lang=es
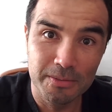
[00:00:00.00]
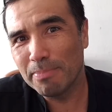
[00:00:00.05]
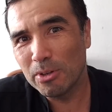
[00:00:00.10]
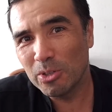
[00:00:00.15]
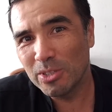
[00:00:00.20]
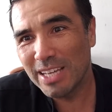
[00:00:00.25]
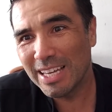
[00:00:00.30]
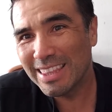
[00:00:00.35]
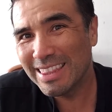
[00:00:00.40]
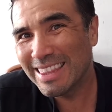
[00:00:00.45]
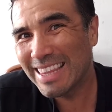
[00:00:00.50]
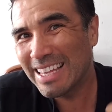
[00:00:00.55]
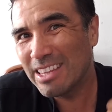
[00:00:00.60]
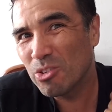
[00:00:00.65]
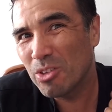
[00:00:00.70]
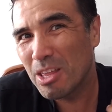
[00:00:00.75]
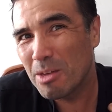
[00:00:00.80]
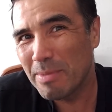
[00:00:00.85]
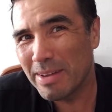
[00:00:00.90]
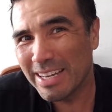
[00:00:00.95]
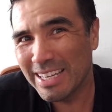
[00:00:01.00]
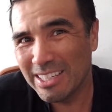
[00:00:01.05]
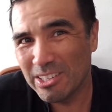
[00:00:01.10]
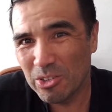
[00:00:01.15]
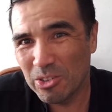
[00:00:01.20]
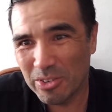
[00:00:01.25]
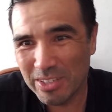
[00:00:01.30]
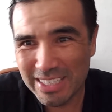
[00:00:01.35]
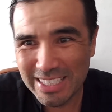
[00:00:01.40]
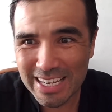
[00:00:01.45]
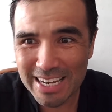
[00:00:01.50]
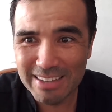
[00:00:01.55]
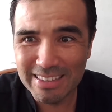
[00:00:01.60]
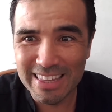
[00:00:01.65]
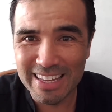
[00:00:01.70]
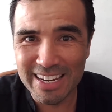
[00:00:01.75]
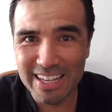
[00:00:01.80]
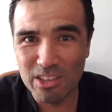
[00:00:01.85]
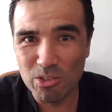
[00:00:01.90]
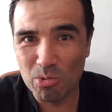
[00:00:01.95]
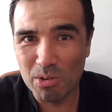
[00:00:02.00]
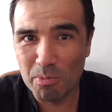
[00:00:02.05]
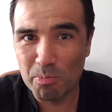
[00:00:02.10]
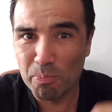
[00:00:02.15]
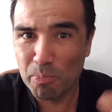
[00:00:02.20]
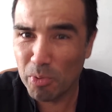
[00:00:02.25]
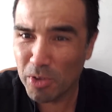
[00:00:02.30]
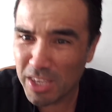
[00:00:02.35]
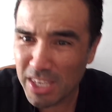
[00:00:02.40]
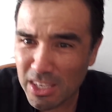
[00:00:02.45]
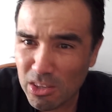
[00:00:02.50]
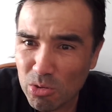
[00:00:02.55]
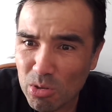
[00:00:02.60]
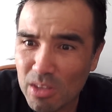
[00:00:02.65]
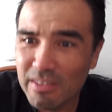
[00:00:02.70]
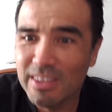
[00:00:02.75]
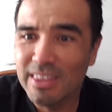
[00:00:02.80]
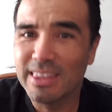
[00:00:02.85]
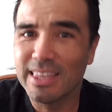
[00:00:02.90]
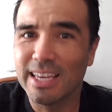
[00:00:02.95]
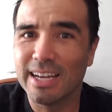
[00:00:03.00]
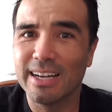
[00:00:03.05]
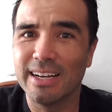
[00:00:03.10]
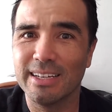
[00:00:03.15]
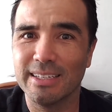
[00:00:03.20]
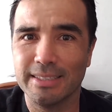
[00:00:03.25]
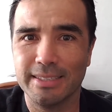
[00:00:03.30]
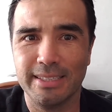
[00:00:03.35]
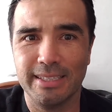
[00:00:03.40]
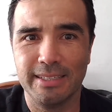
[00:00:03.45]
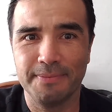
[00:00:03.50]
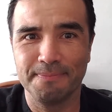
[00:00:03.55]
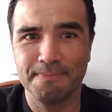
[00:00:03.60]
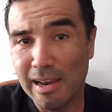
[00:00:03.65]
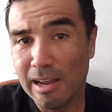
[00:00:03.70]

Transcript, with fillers: pero ya estando de amarillo y ya teniendo un poquito de ventaja que sea,